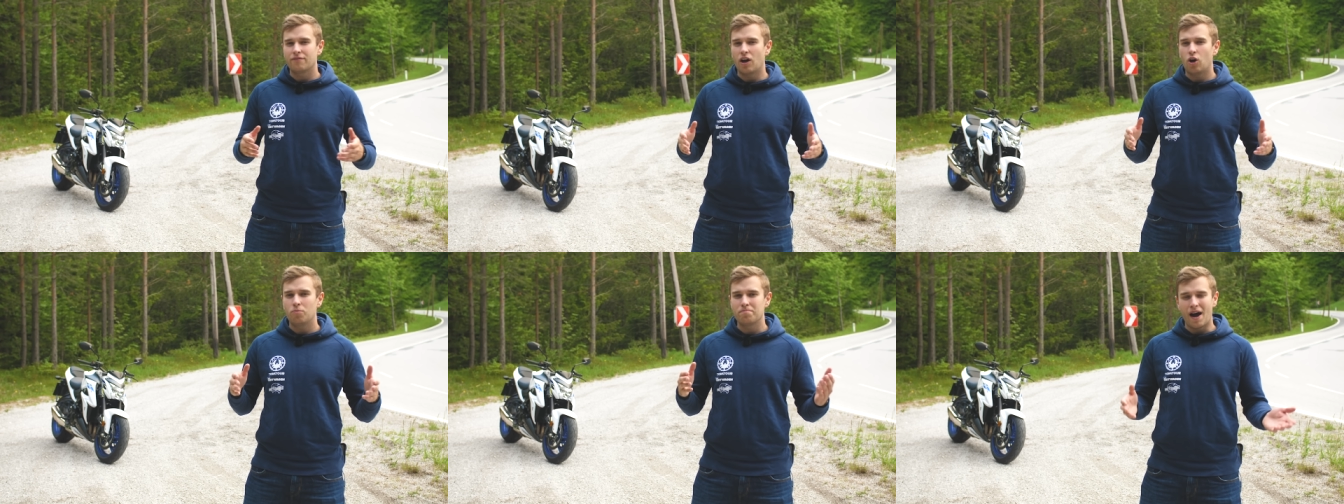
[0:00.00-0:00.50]

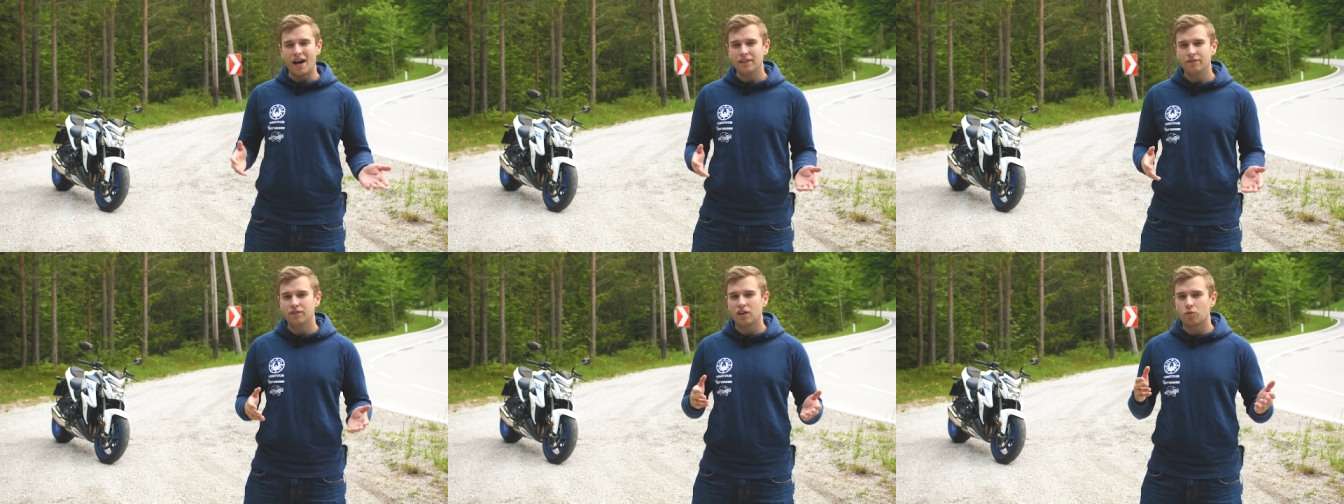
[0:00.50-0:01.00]
Warum
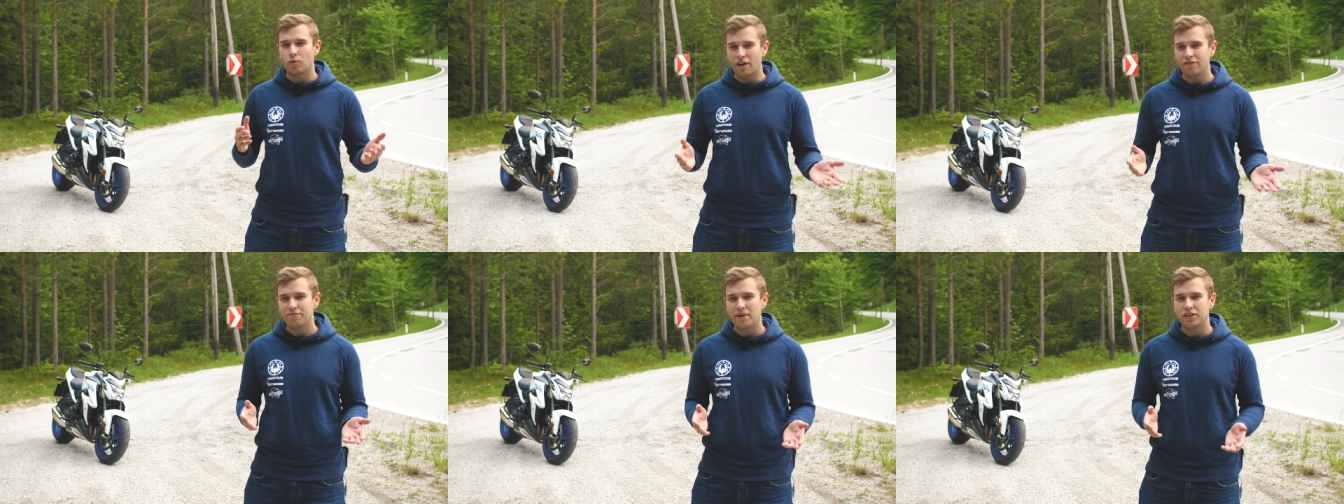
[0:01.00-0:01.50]
machen wir
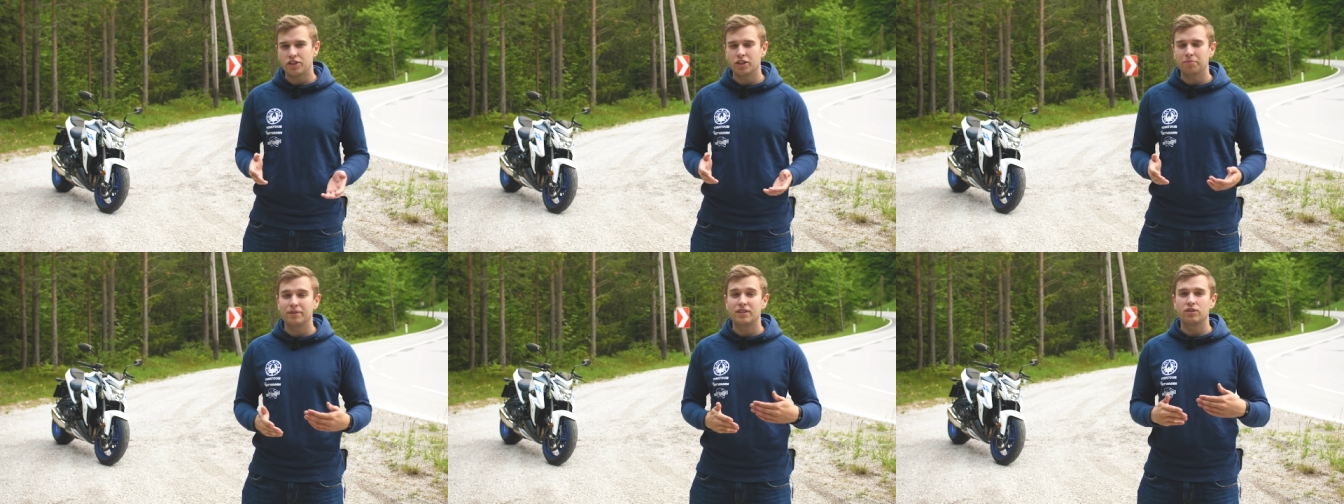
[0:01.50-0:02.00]

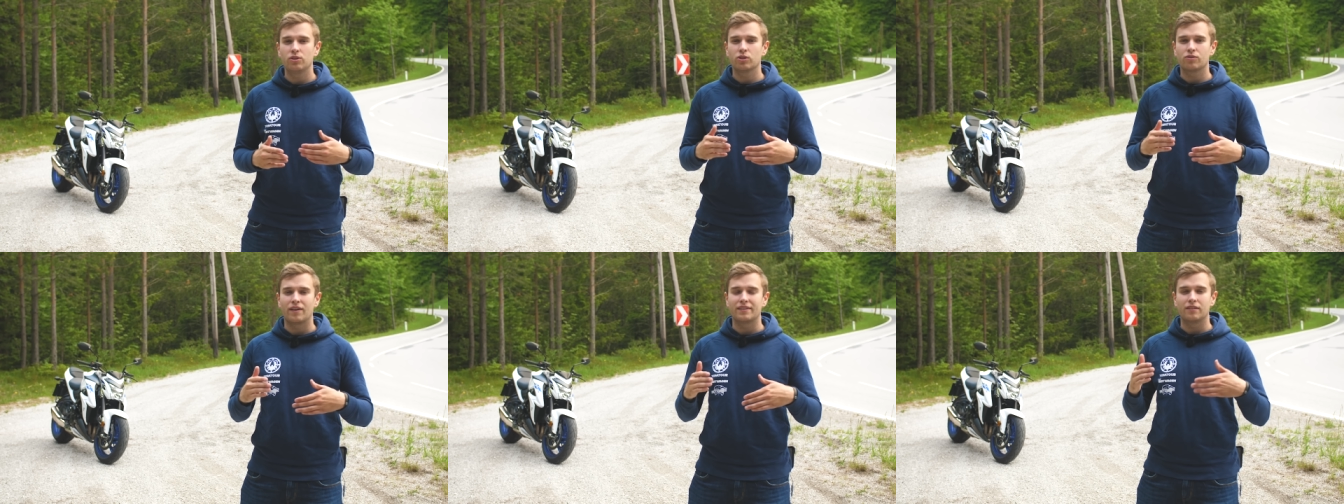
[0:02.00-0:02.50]
Ref-Matching
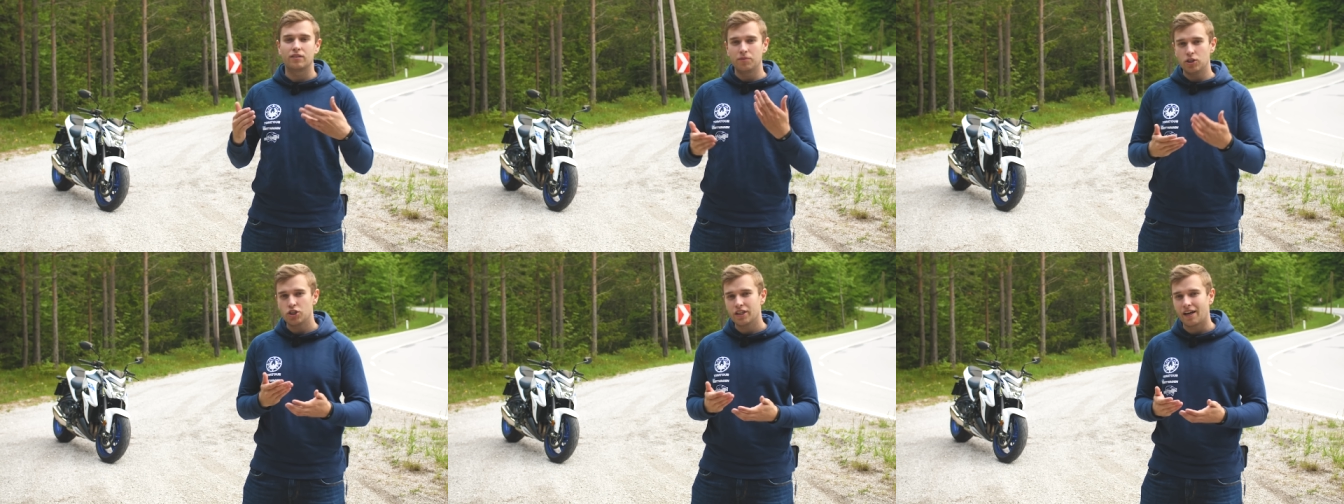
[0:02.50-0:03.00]
bzw.
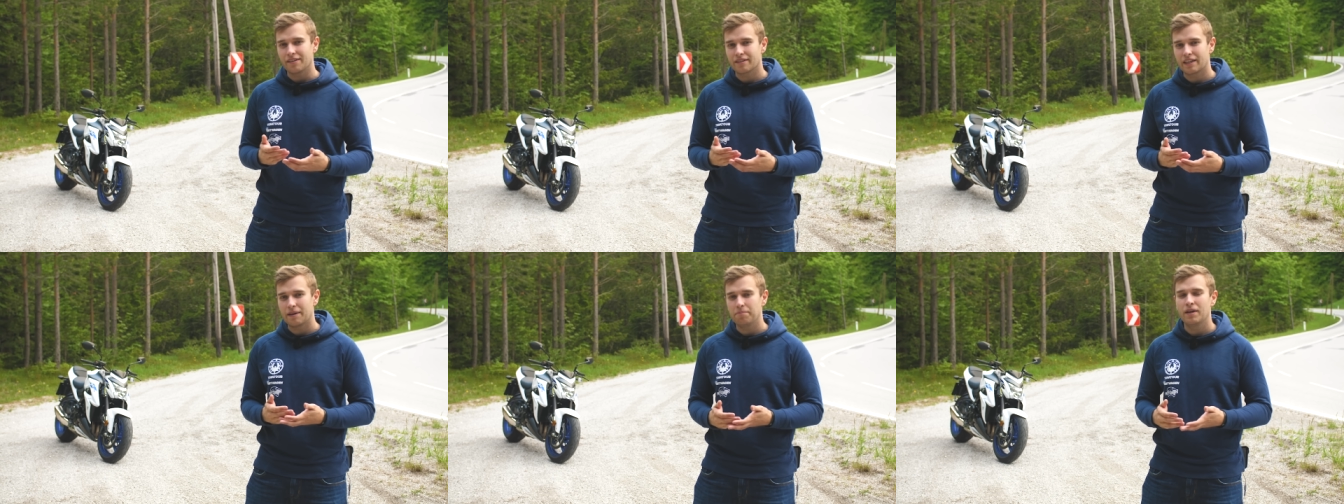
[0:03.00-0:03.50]
Zwischengas
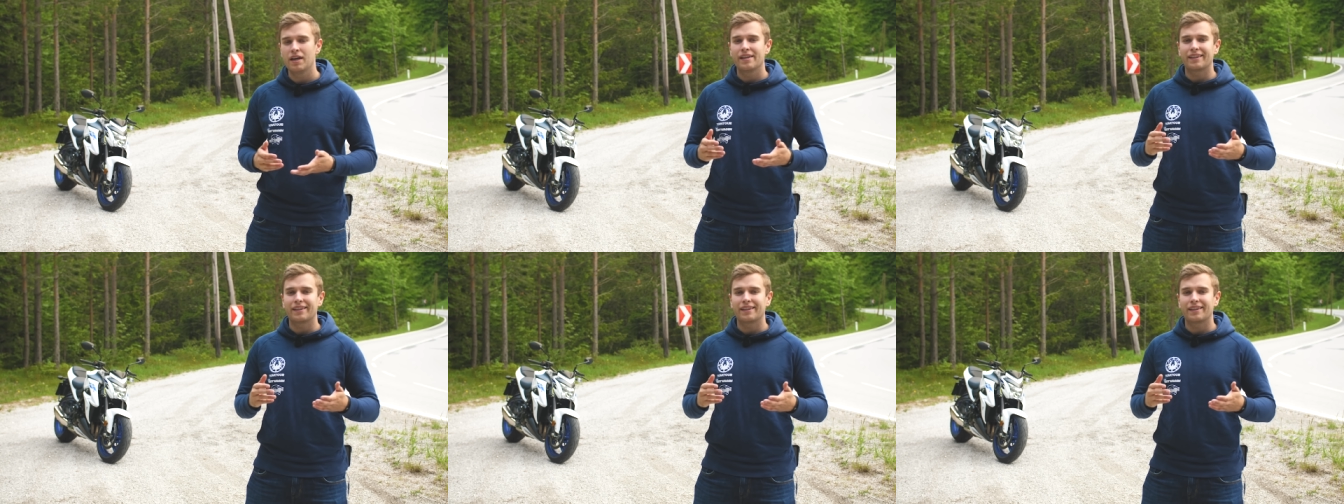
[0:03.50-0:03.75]
geben?